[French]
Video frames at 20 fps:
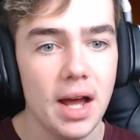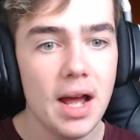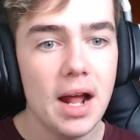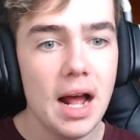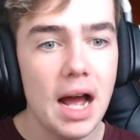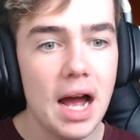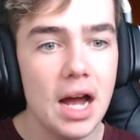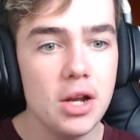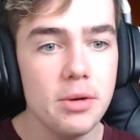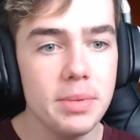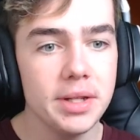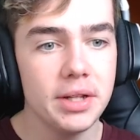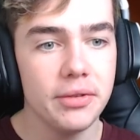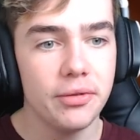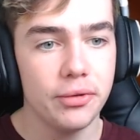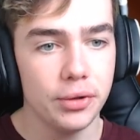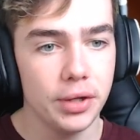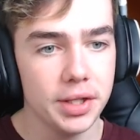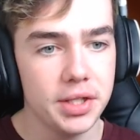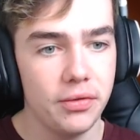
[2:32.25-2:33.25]
Allumer des feux
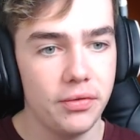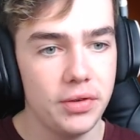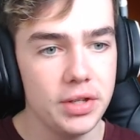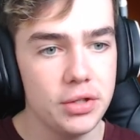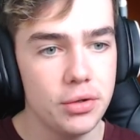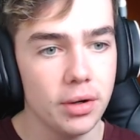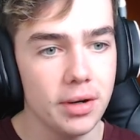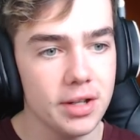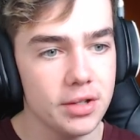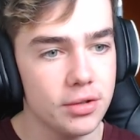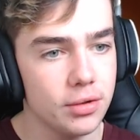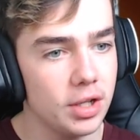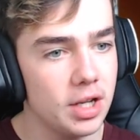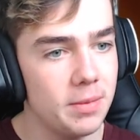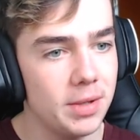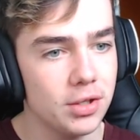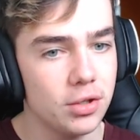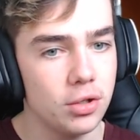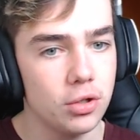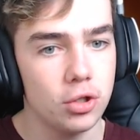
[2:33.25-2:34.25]
d'artifice de glace sur les
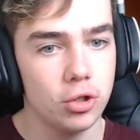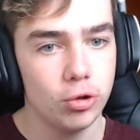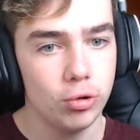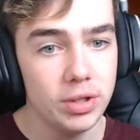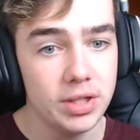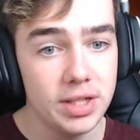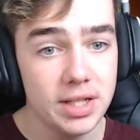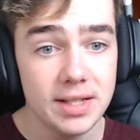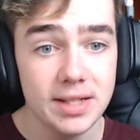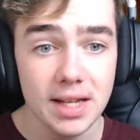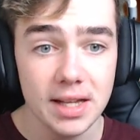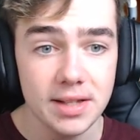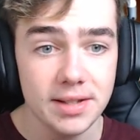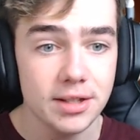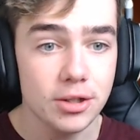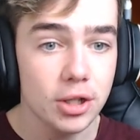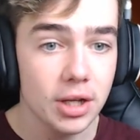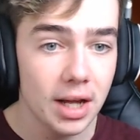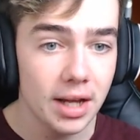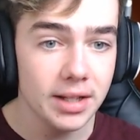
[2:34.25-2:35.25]
plages de Sweet Sense,
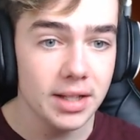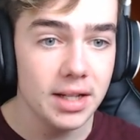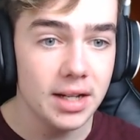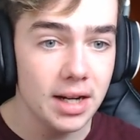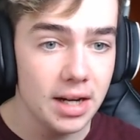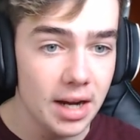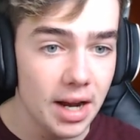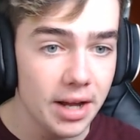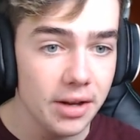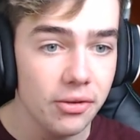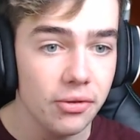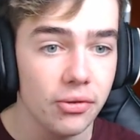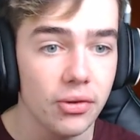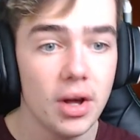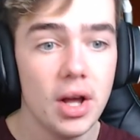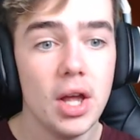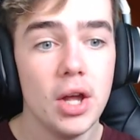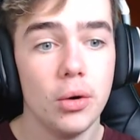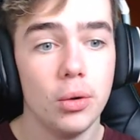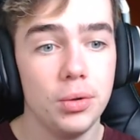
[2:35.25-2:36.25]
Craggy Cliff
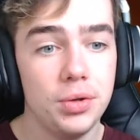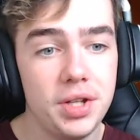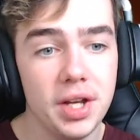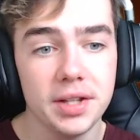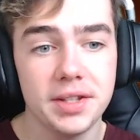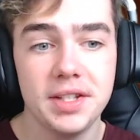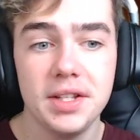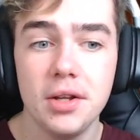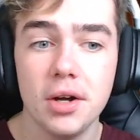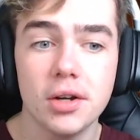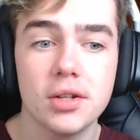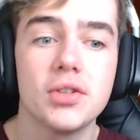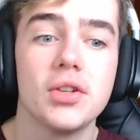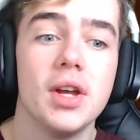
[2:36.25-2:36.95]
ou Dirty Dogs.